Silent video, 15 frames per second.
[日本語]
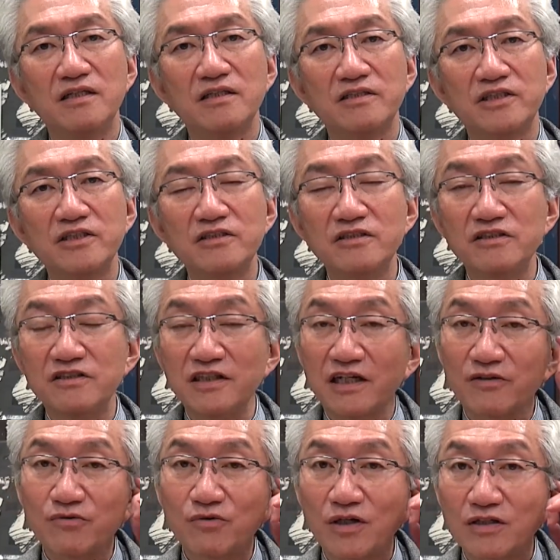真実で
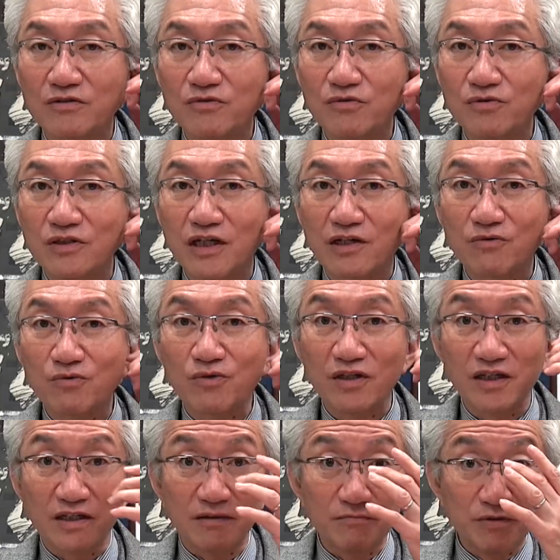あろうかどうであろう
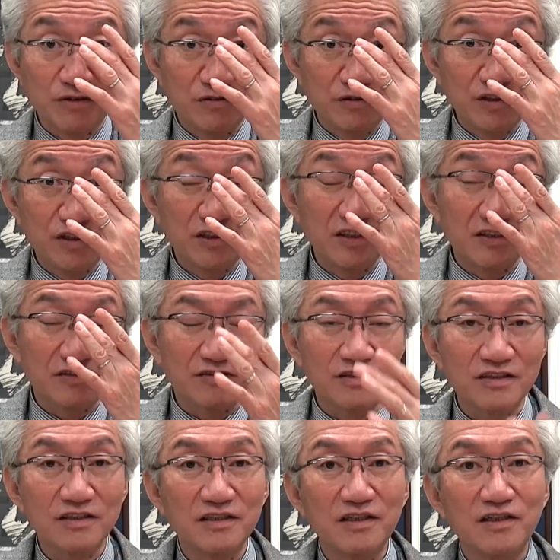か別にしてです
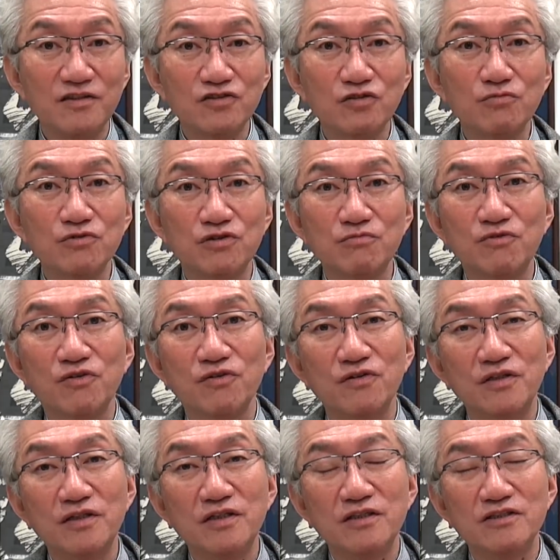ねそもそも
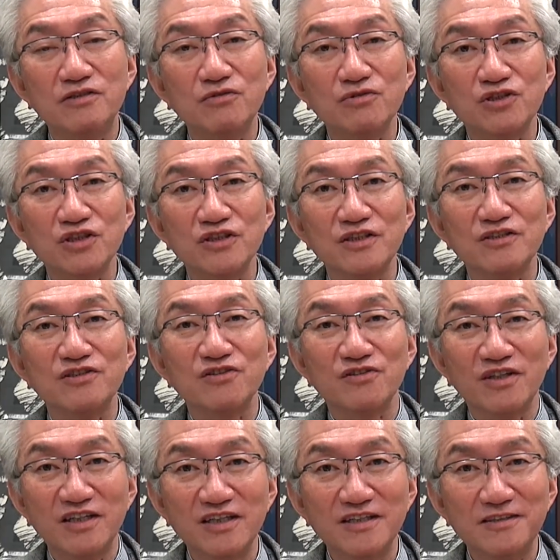非常識ですよ
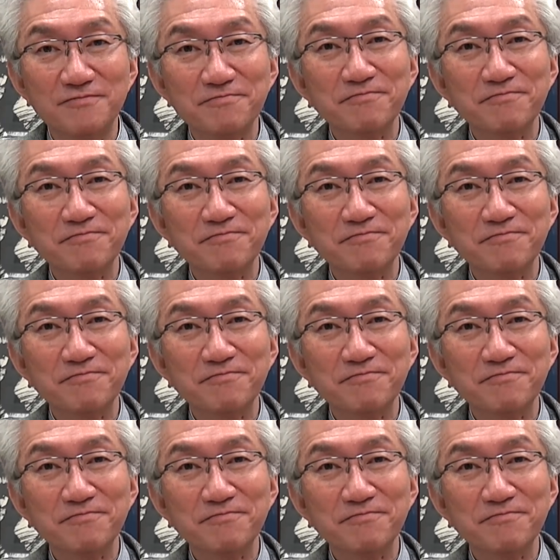ね。